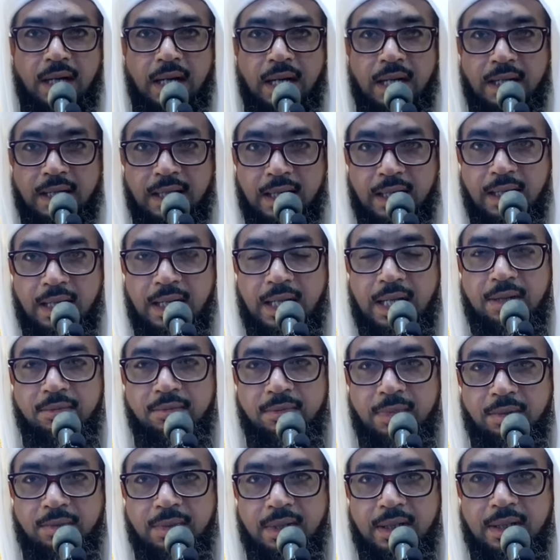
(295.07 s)
அன்றெல்லாம்
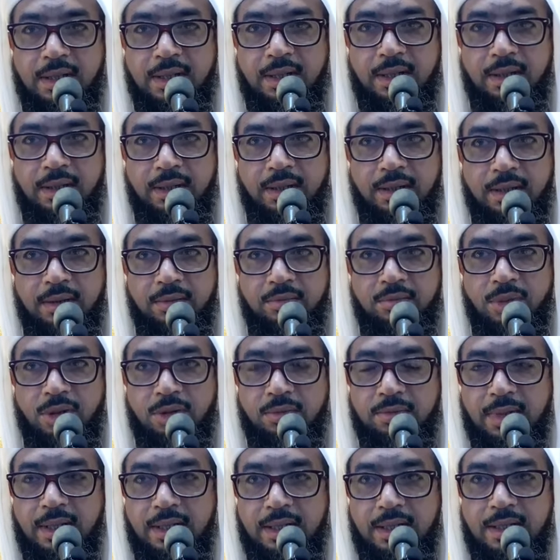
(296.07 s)
நமக்கு
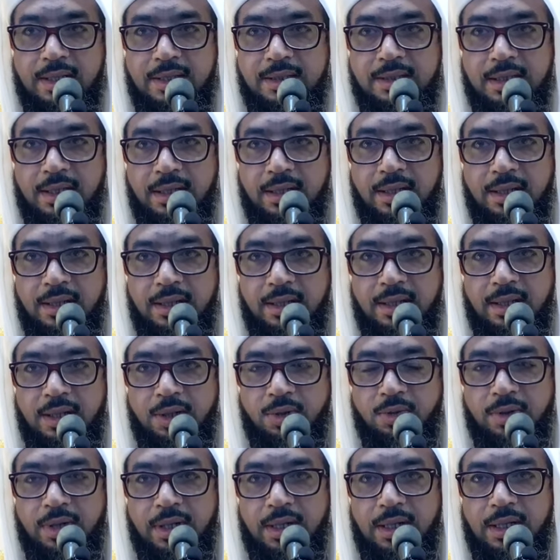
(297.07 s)
பெருமானார்
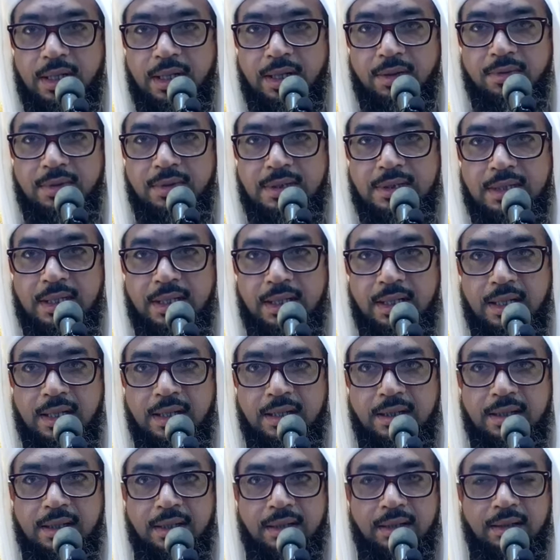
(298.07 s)
செல்லல்லாகோ அலிஹி
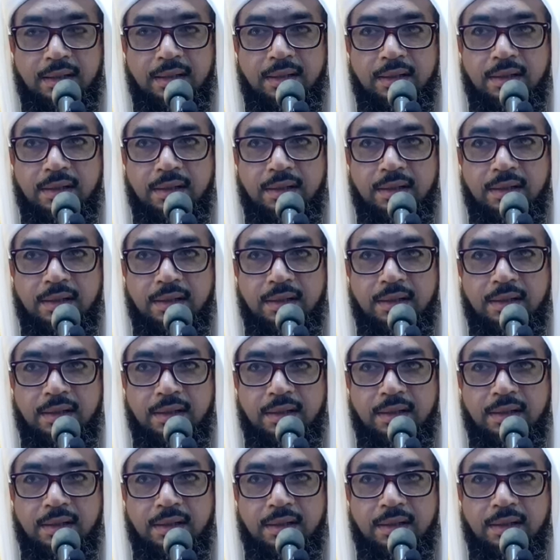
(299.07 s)
வசல்லத்தின்